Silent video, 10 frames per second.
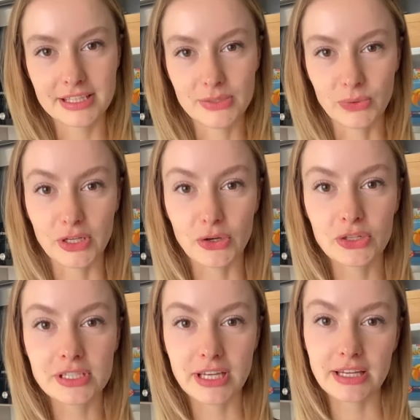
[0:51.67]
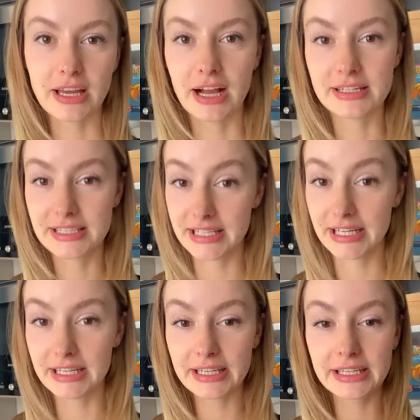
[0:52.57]
So, ihr könnt dann halt
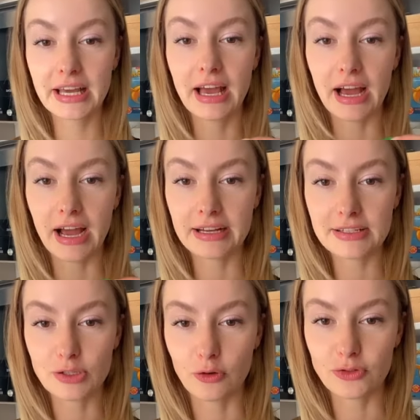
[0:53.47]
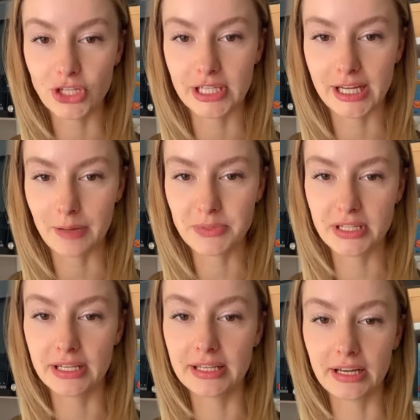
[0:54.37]
täglich eine Soft Jelly
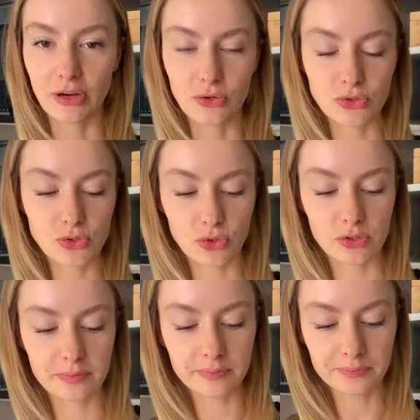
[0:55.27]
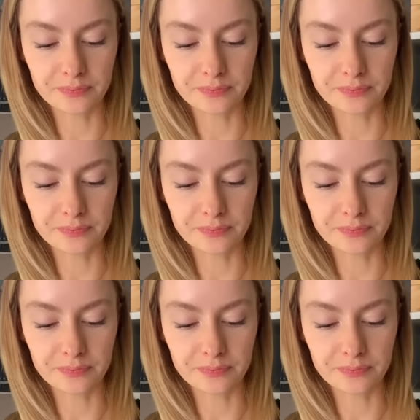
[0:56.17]
Kapsel hier rausdrücken.